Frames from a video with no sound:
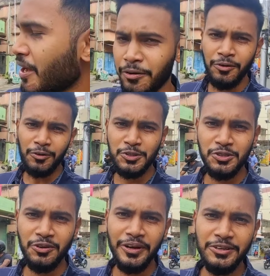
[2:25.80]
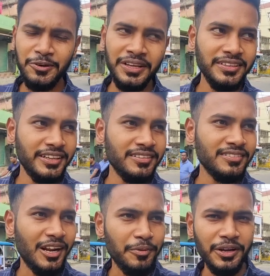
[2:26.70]
এখন অটোর জন্য ওয়েট করি দেন
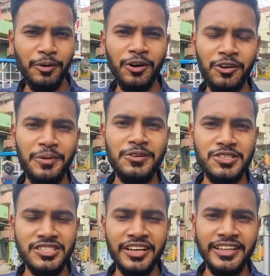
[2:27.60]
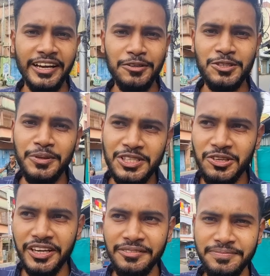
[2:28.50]
তারপরে বড়নগর মেট্রো স্টেশনে গিয়ে দেখা হচ্ছে আমাদের সঙ্গে